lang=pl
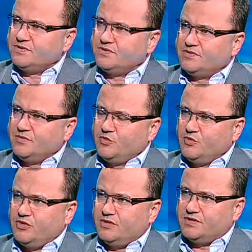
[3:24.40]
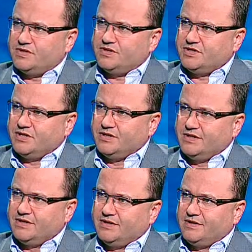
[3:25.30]
że to, to był błąd, że, że
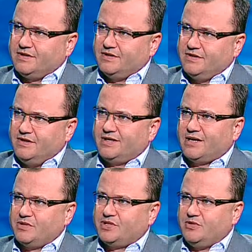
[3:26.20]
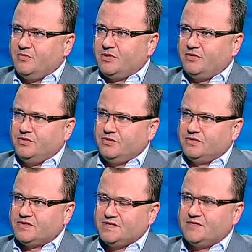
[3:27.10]
rynek i tak by się obronił,
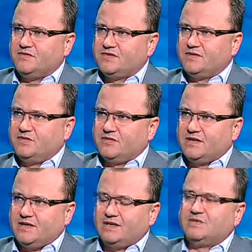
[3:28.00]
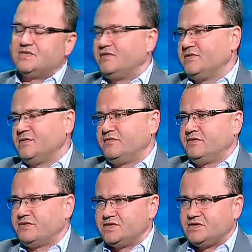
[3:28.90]
to jest nasza wizytówka, tą strefę
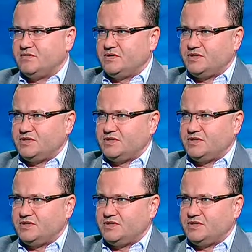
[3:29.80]
powinno się zrobić